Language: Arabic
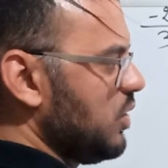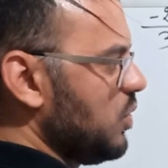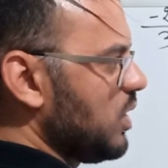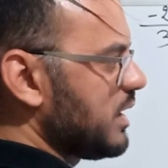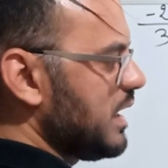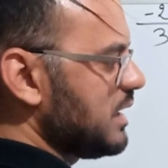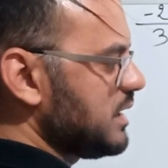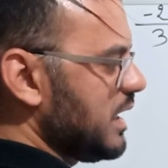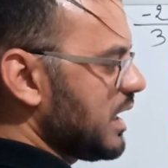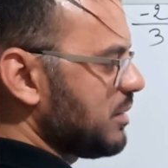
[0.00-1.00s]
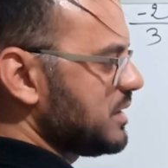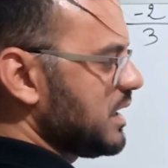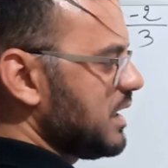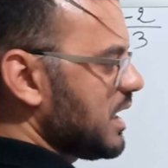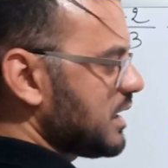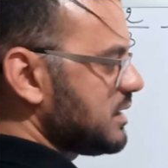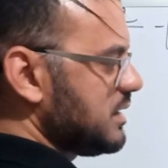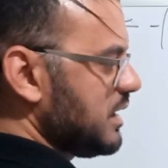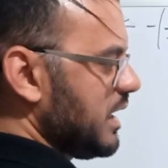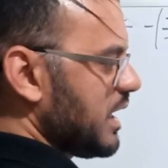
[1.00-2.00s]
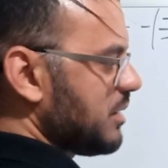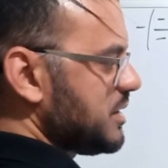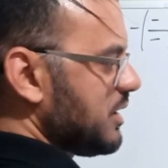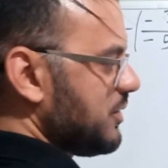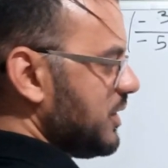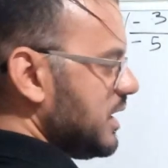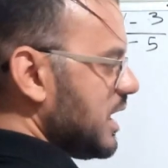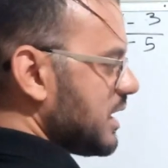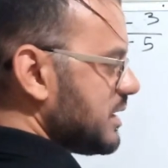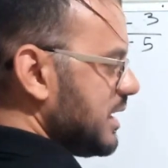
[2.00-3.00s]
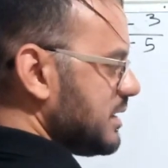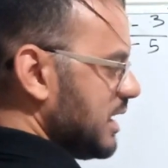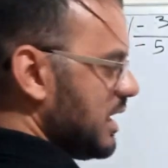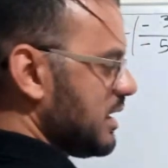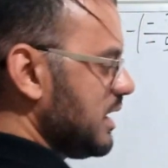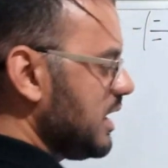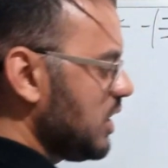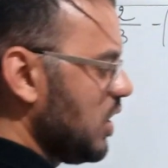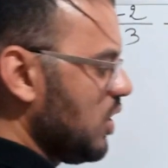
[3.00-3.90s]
هو 3 على 5 ناقص 2 على 5 في ناقص 3 على 2